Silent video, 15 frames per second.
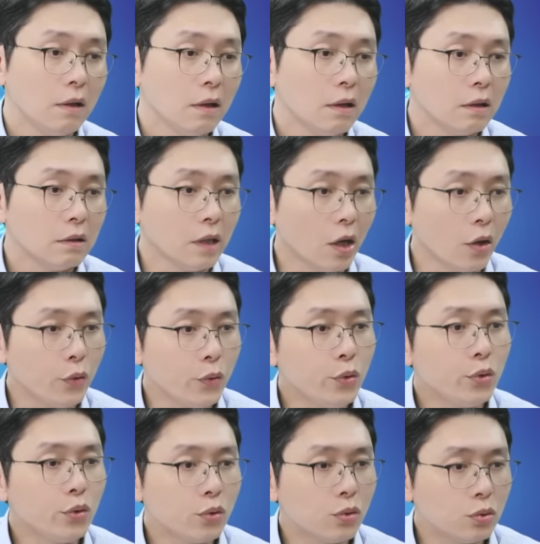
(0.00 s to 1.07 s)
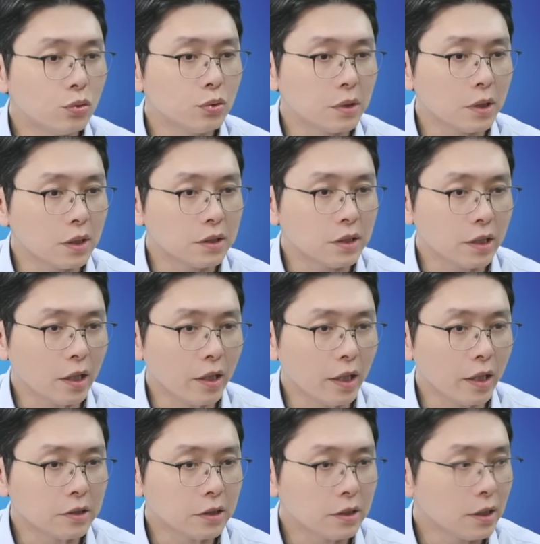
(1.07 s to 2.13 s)
然后预估的成交
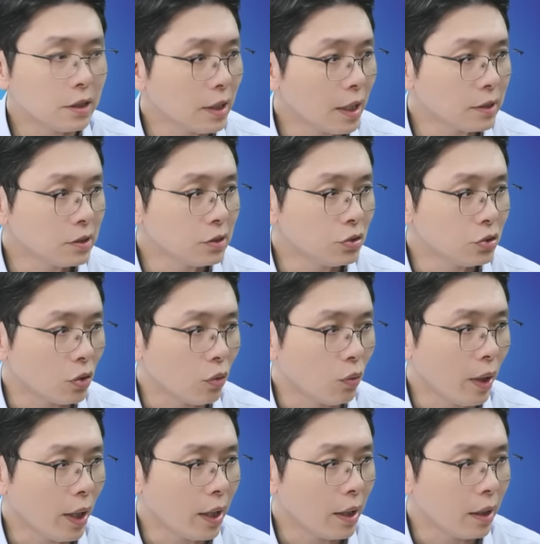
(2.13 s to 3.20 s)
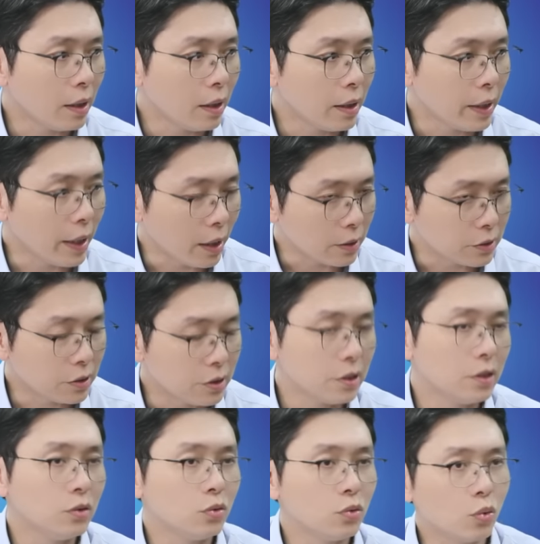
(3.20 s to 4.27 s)
量今天大概是九万两
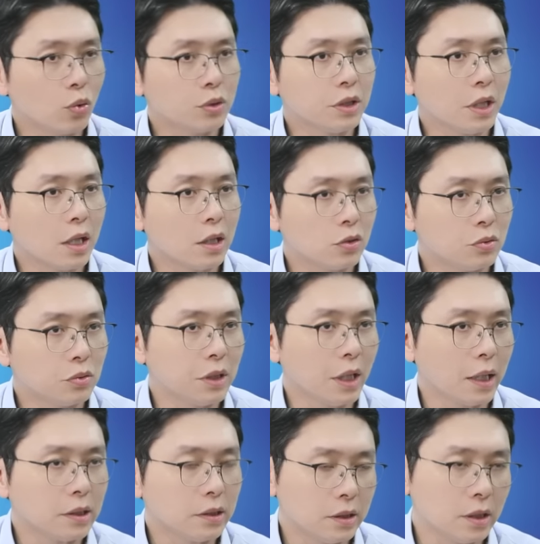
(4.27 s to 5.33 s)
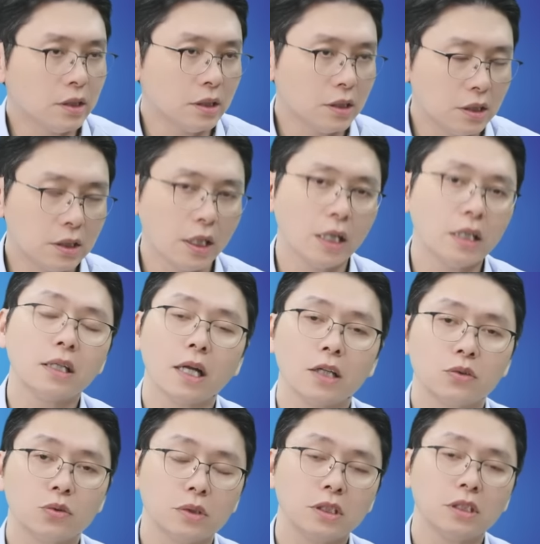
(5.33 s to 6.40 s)
千多张，股价以接近一千亿来
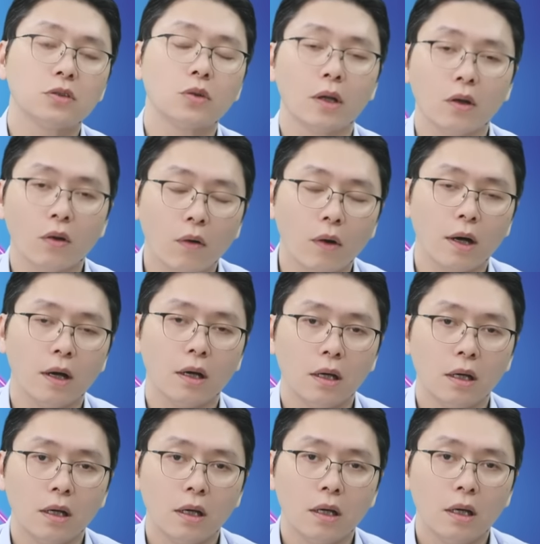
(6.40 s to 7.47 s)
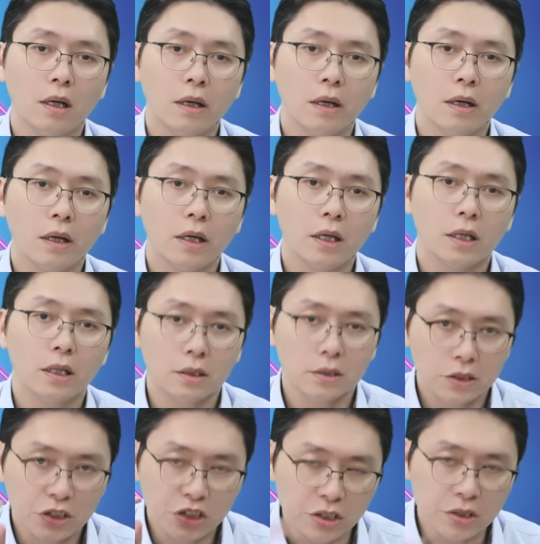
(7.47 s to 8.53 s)
做计算的话，嗯，
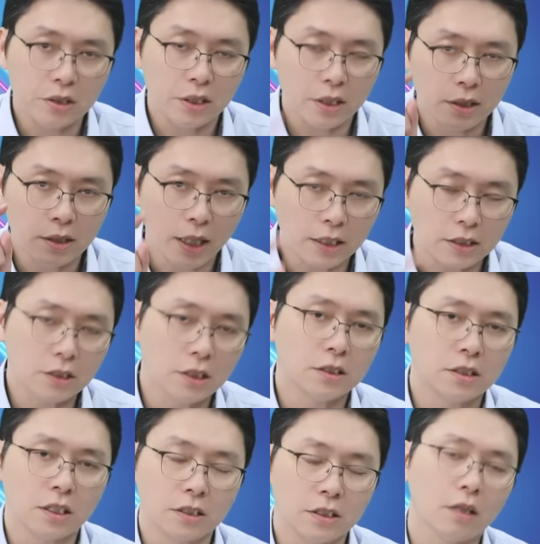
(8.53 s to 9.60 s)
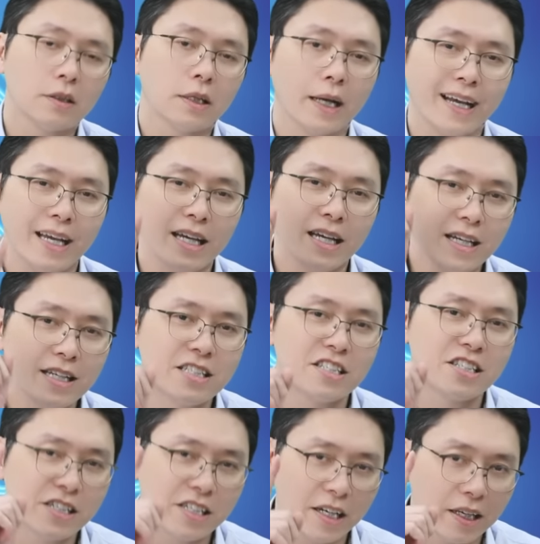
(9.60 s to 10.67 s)
今天台积电成交大概一
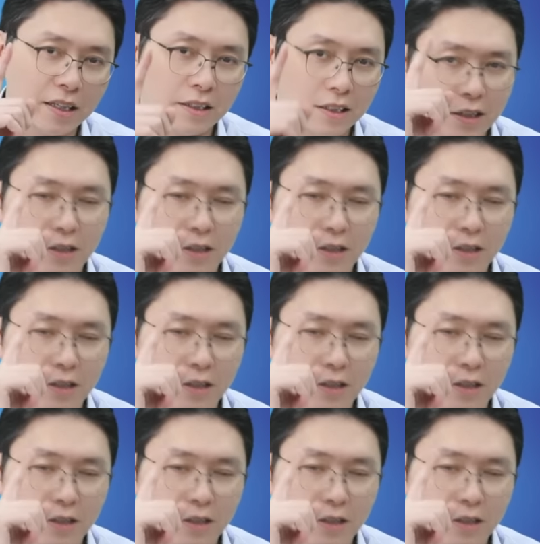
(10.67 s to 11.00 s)
千亿